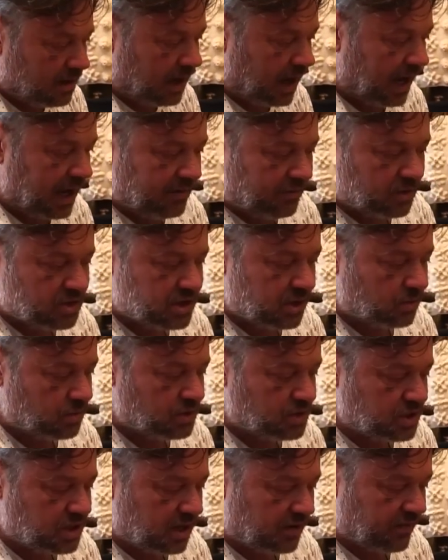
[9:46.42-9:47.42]
aí você um
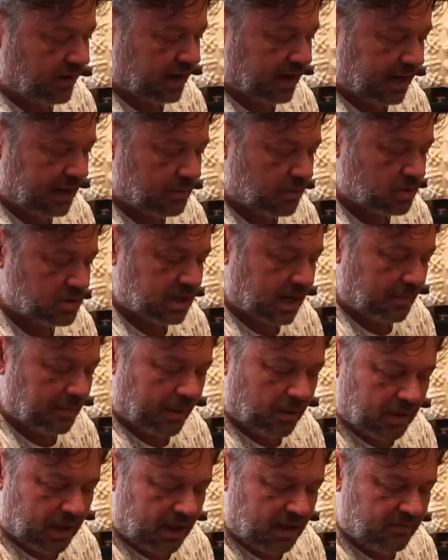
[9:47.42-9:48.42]
dia vai querer mostrar
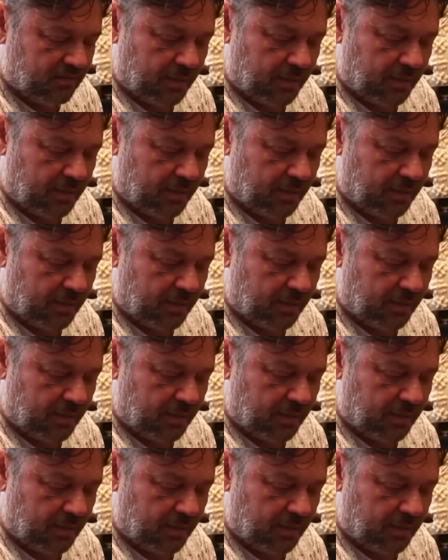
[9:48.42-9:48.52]
para alguém,